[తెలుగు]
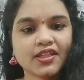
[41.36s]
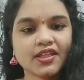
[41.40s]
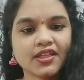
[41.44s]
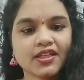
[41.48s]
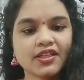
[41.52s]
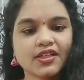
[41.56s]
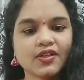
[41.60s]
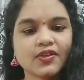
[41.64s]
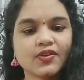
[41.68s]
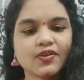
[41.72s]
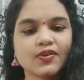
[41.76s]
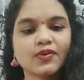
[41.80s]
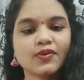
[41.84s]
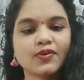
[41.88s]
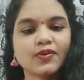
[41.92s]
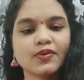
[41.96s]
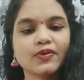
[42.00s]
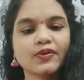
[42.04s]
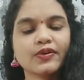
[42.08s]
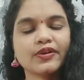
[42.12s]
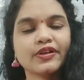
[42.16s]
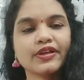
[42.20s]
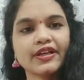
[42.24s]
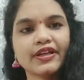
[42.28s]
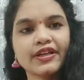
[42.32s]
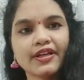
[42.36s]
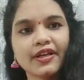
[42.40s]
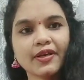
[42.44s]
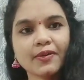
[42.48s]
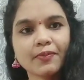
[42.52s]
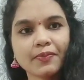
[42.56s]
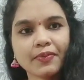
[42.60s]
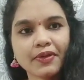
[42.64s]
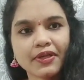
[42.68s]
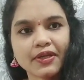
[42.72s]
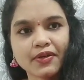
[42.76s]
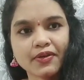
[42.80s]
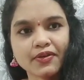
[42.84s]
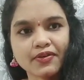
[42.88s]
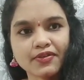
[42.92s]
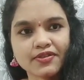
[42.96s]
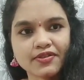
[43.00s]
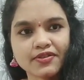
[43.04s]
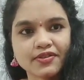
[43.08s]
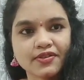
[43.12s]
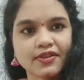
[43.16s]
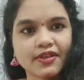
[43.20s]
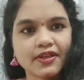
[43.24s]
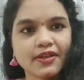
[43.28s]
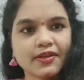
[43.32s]
దీంట్లో గ్రీన్ అండ్ పింక్
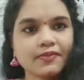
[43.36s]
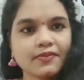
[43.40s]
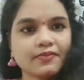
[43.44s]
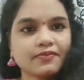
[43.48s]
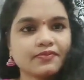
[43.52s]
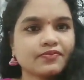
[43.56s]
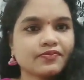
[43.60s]
వస్తుంది